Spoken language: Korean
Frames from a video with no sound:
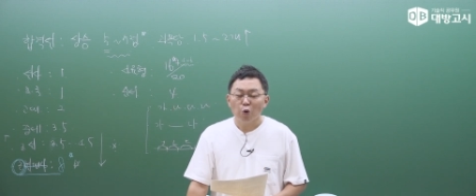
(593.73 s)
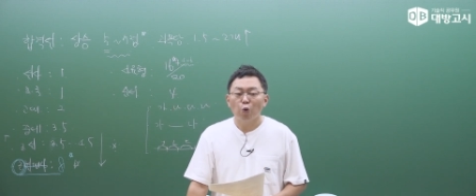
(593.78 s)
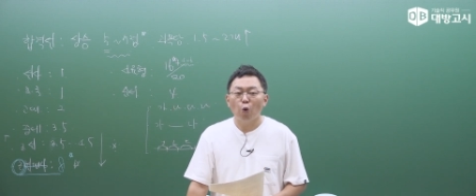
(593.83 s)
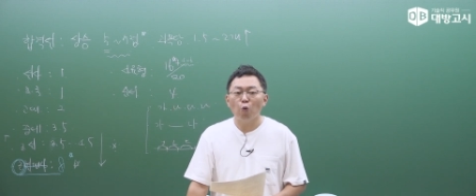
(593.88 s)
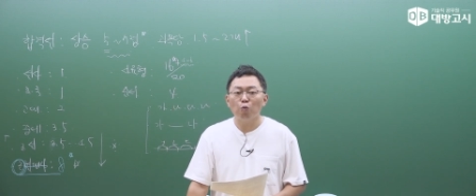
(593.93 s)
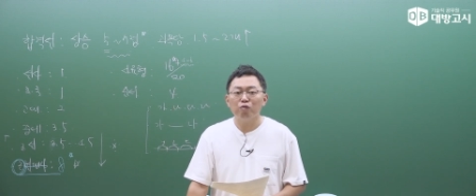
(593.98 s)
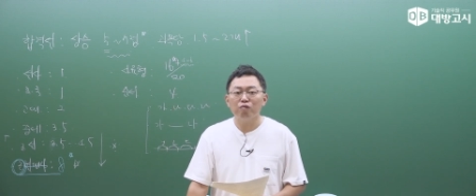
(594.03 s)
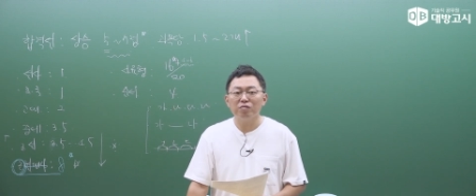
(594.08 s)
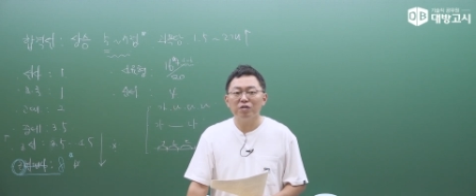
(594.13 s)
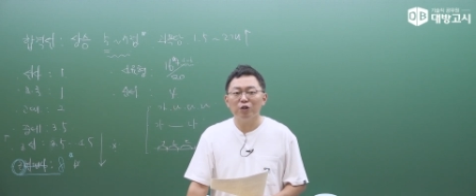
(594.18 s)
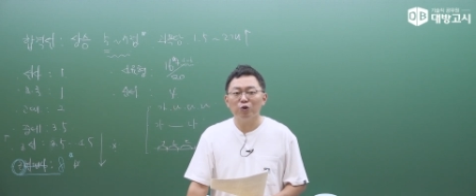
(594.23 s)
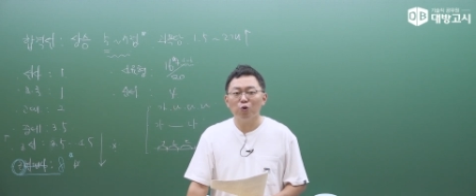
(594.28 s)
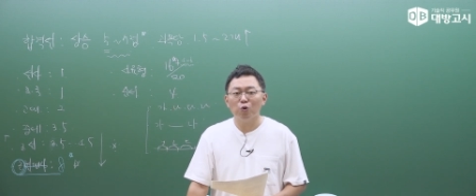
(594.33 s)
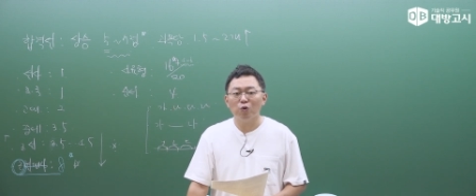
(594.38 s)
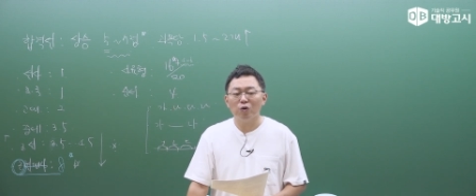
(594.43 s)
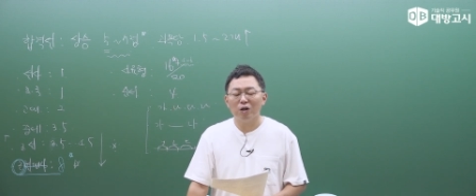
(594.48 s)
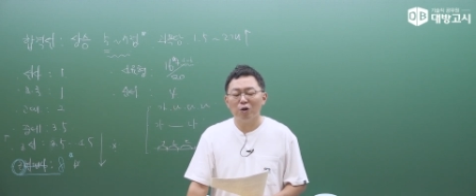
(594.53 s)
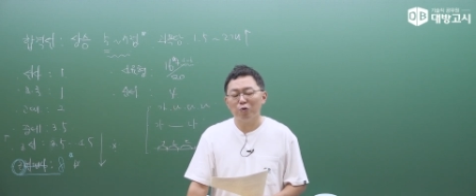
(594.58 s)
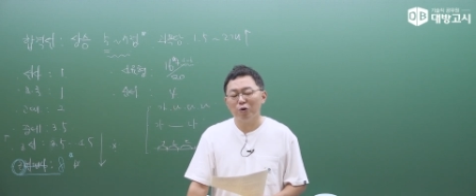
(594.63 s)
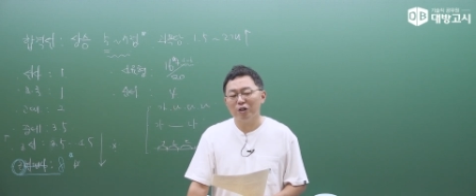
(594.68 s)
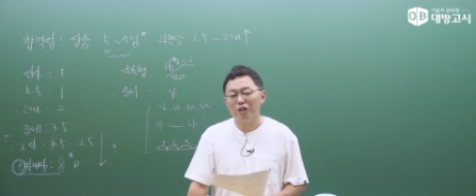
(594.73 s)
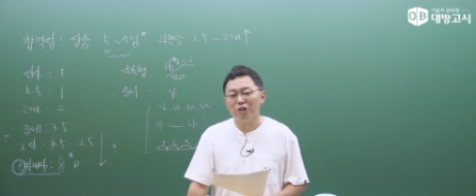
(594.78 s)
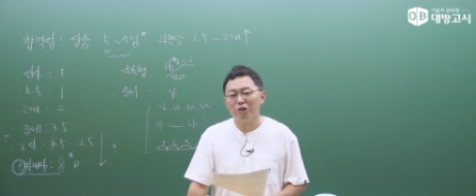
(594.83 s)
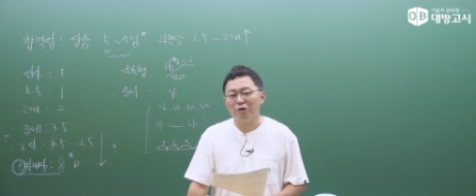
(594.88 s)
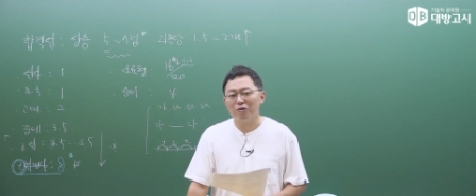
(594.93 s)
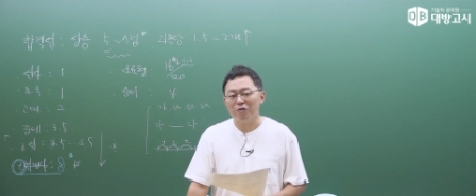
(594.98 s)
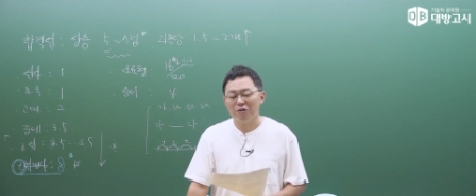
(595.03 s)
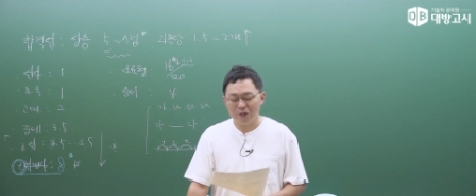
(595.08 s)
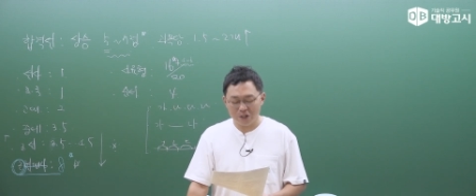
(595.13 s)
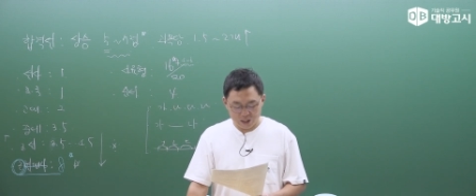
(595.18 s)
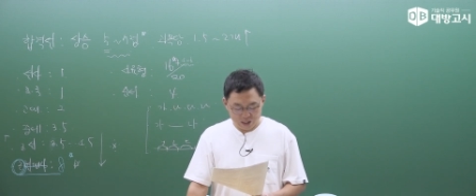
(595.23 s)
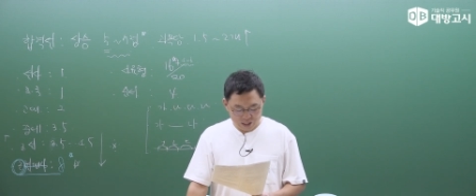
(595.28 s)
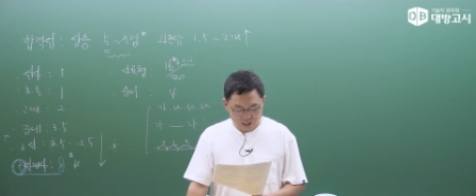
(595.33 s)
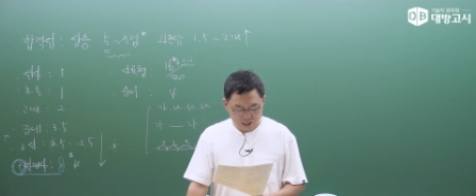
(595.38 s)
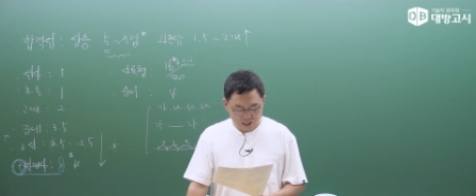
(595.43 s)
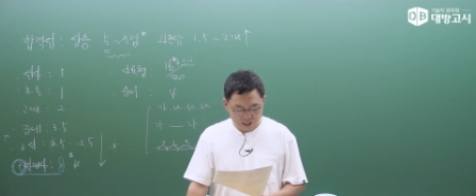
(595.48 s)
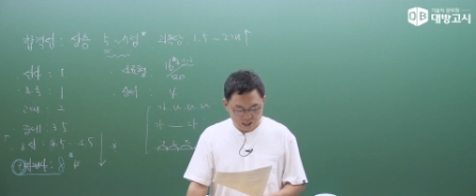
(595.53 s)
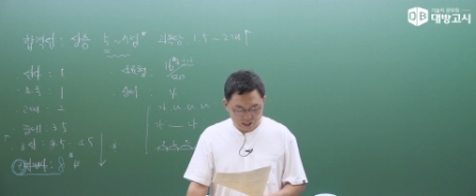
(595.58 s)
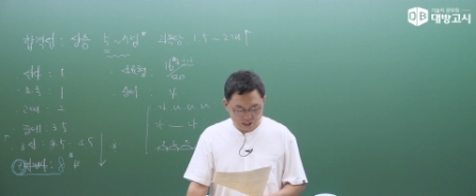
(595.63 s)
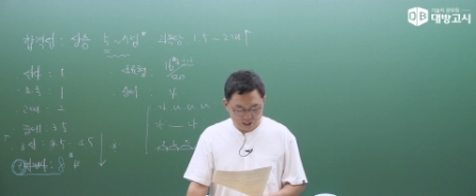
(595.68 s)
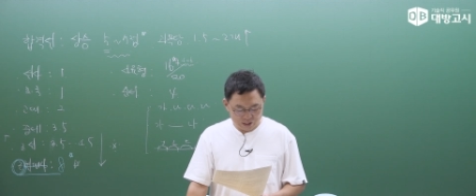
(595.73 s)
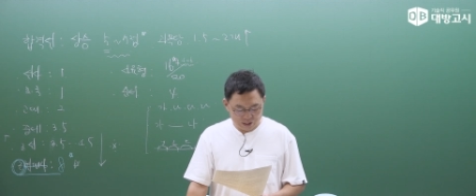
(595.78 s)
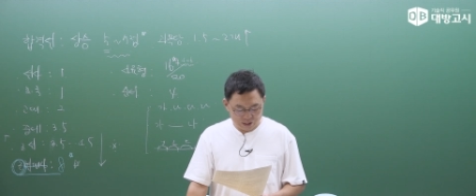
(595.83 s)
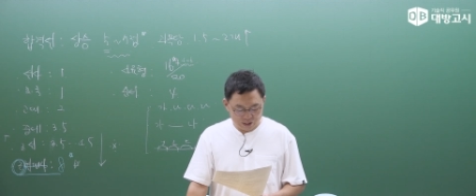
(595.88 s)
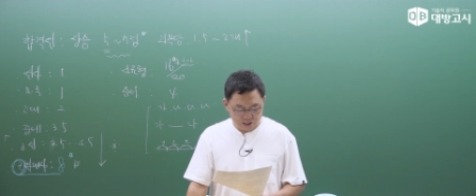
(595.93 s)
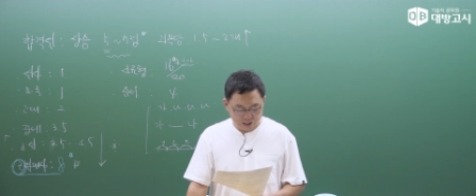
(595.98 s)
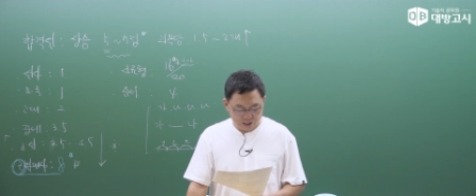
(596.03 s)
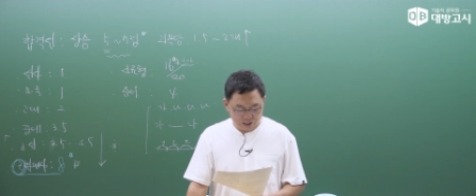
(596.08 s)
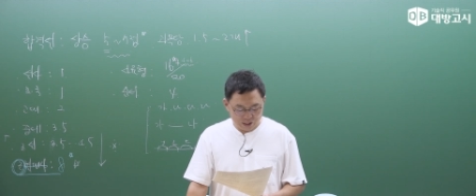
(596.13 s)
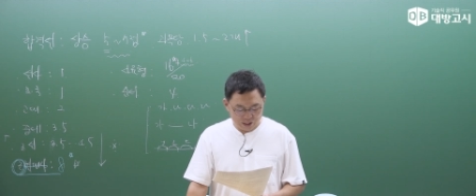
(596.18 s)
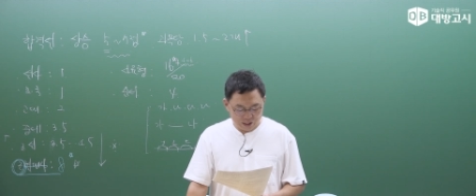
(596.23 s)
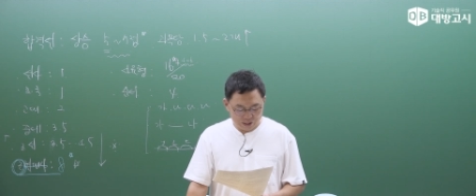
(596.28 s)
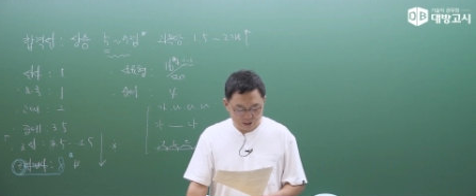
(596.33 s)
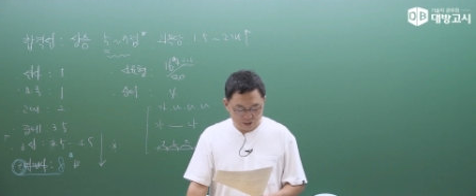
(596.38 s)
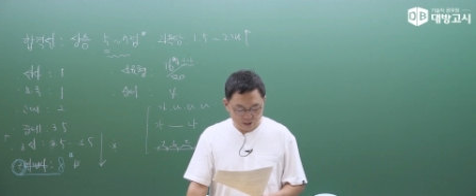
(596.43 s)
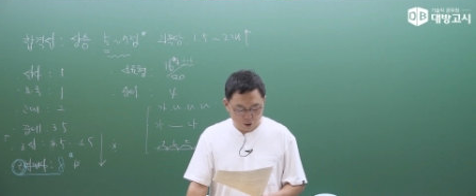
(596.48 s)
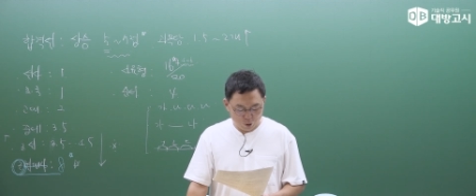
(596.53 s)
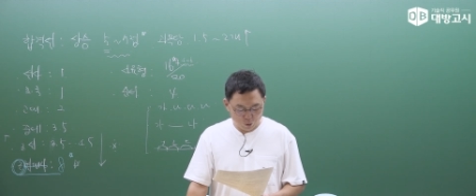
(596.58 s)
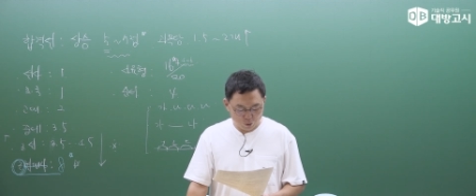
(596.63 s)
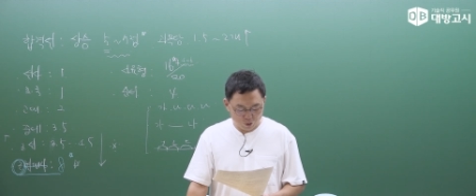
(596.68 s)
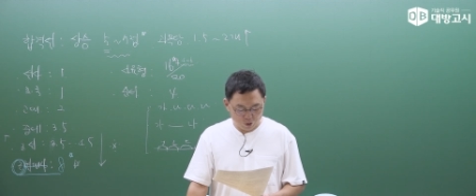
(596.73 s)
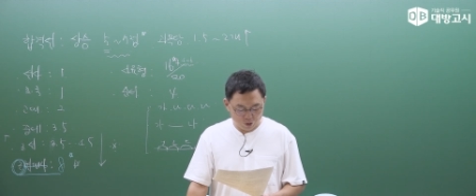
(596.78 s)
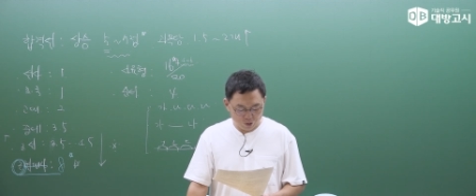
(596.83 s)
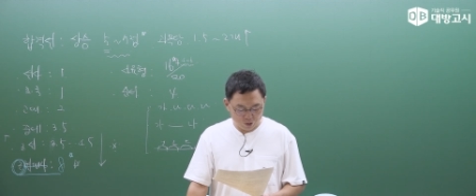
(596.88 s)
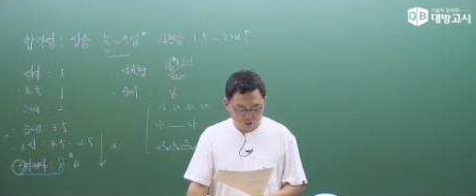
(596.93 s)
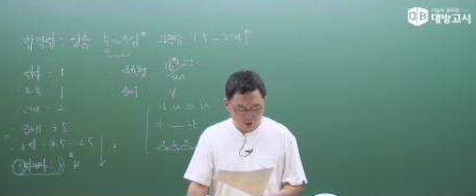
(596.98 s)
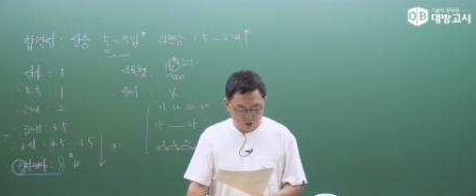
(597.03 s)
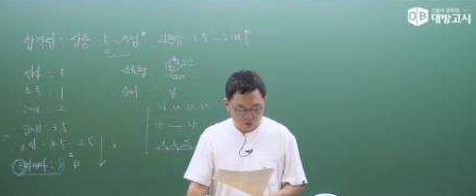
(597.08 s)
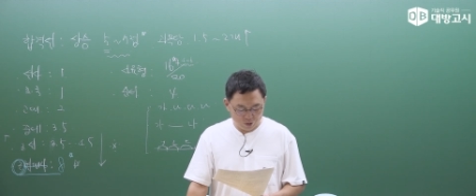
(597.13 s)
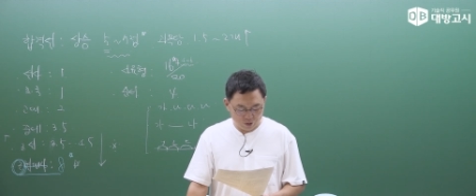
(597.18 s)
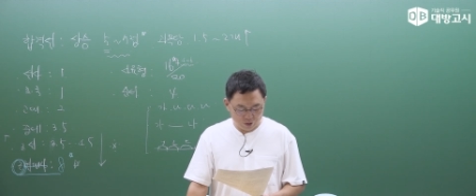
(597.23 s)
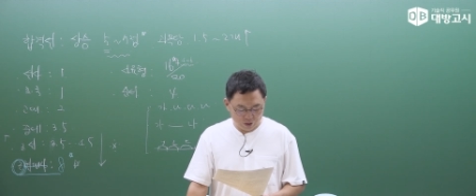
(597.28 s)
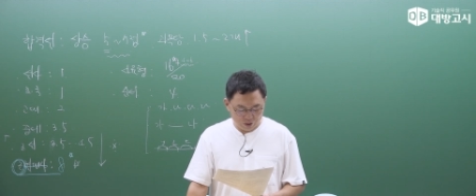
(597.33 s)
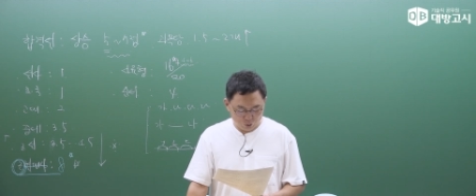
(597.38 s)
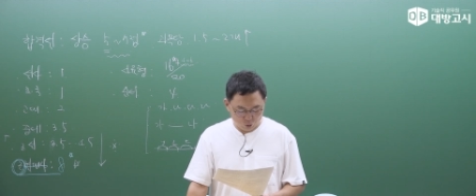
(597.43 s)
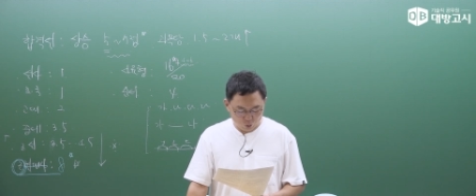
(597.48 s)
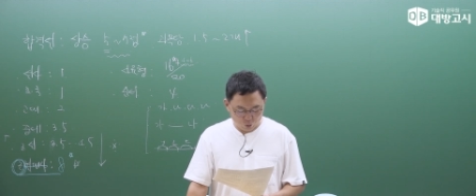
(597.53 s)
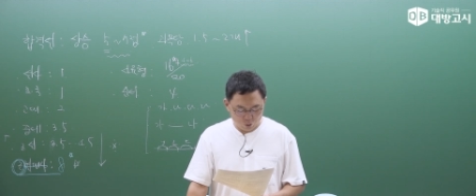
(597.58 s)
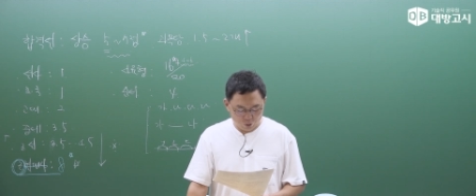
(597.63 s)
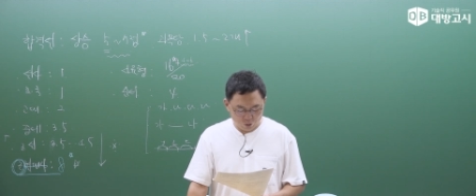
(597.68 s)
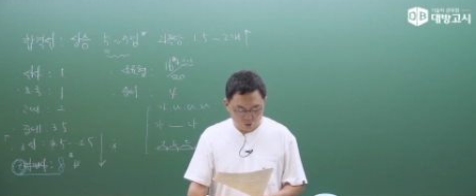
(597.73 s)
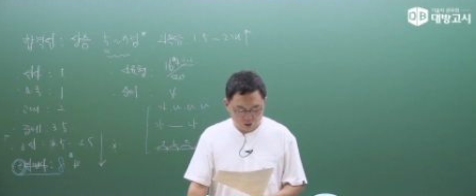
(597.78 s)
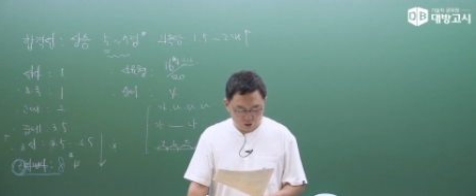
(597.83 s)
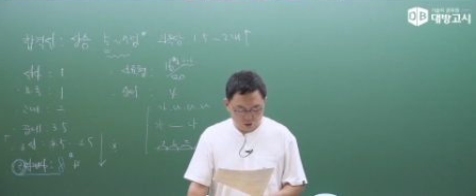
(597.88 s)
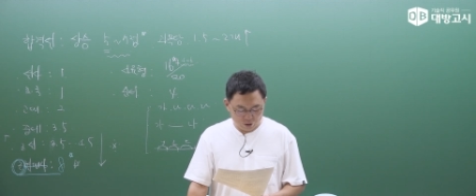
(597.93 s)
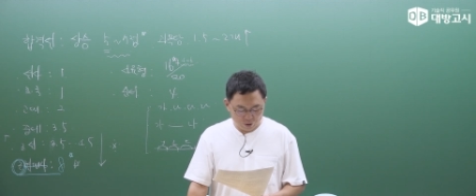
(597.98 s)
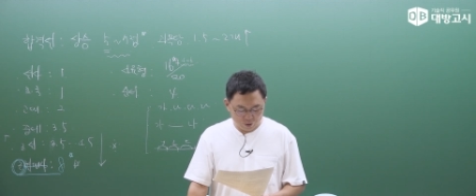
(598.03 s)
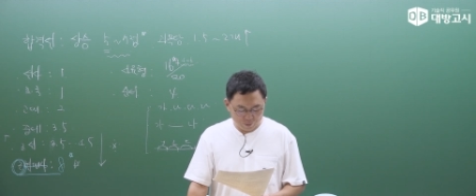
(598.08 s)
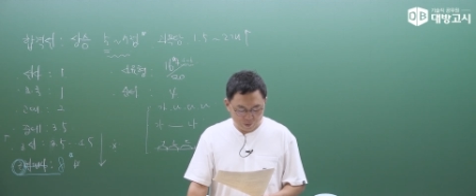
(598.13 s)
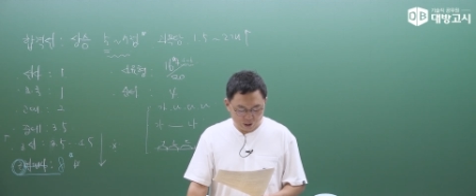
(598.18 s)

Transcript: 골품제도라고 하는 것은 신라 시대에 사용되었던 또 어,